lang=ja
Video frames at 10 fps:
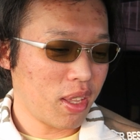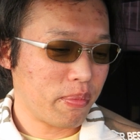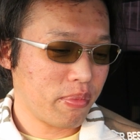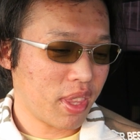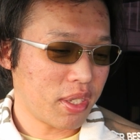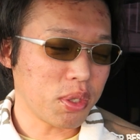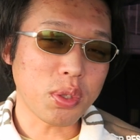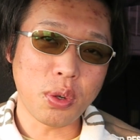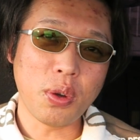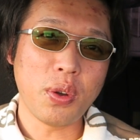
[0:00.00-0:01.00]
ねちょっ
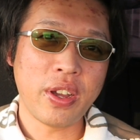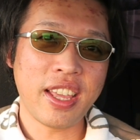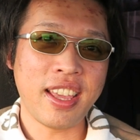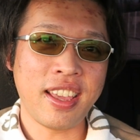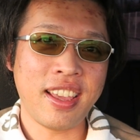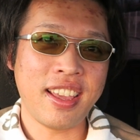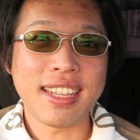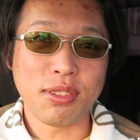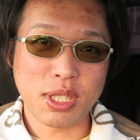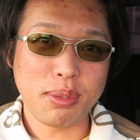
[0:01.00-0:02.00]
と、
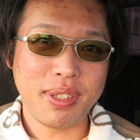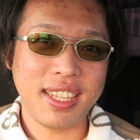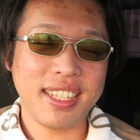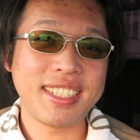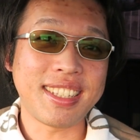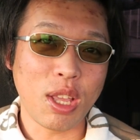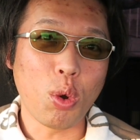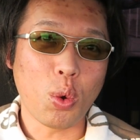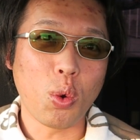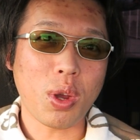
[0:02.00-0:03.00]
えー、楽しみにして
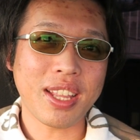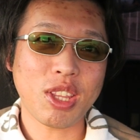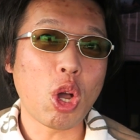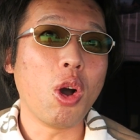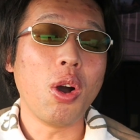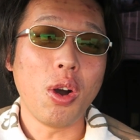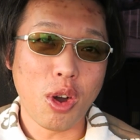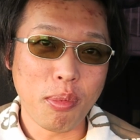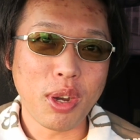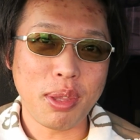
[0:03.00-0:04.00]
おこうかと
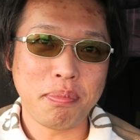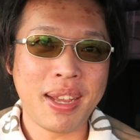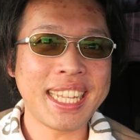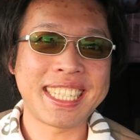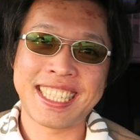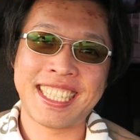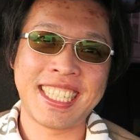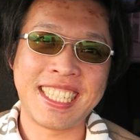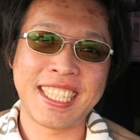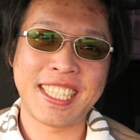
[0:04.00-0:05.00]
思いま
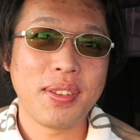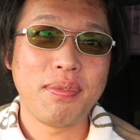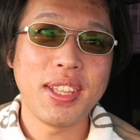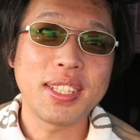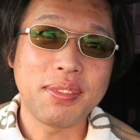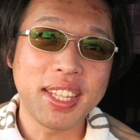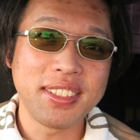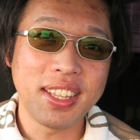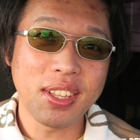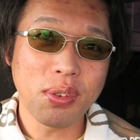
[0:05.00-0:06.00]
す。皆さんもね、
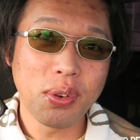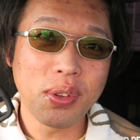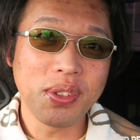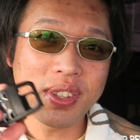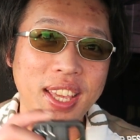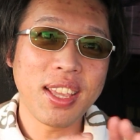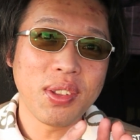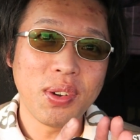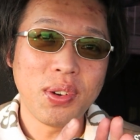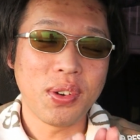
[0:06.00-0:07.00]
ぜひこういう系
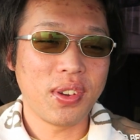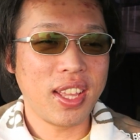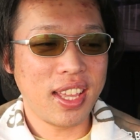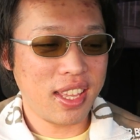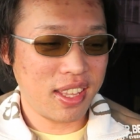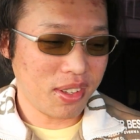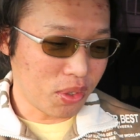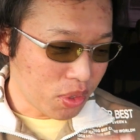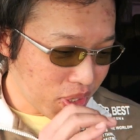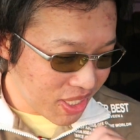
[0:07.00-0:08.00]
の、
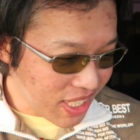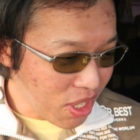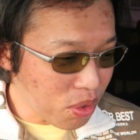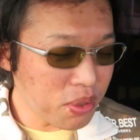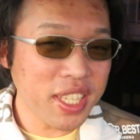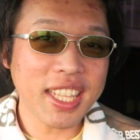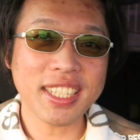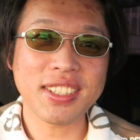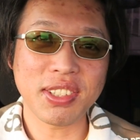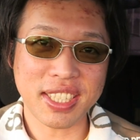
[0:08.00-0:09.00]
えー、この下の吹き
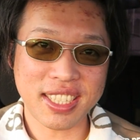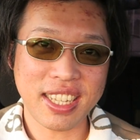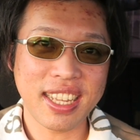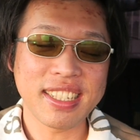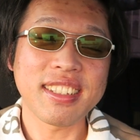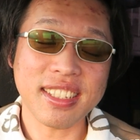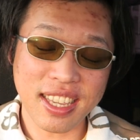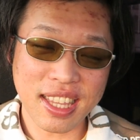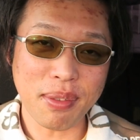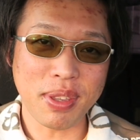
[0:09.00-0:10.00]
出し口つ
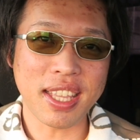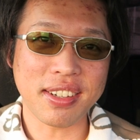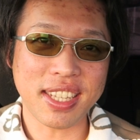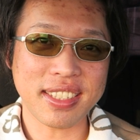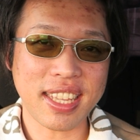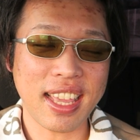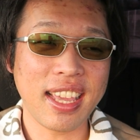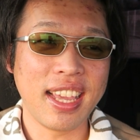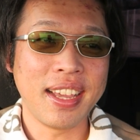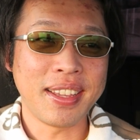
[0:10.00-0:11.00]
けてみてくださ
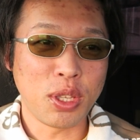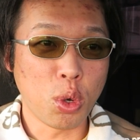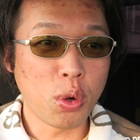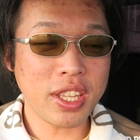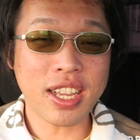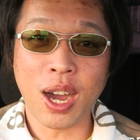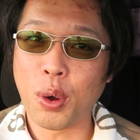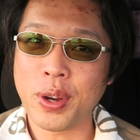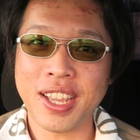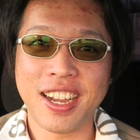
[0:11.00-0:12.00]
い。より
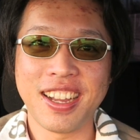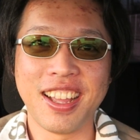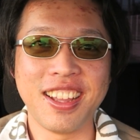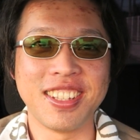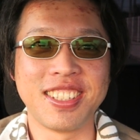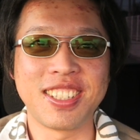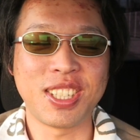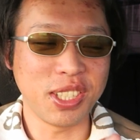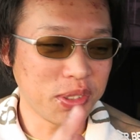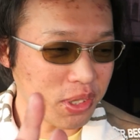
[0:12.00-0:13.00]
香りが
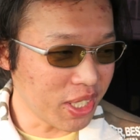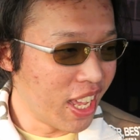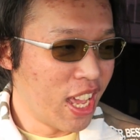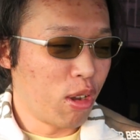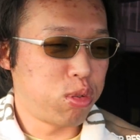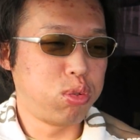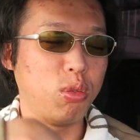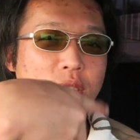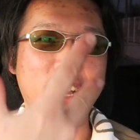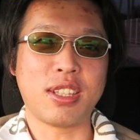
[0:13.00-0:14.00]
すごく
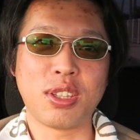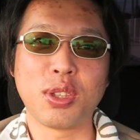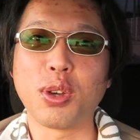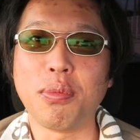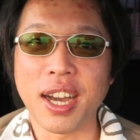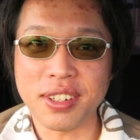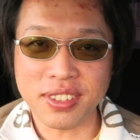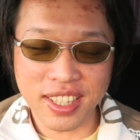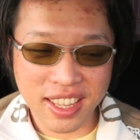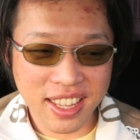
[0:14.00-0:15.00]
ふわっと回
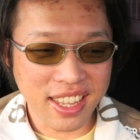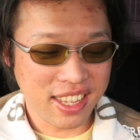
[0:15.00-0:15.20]
るんで、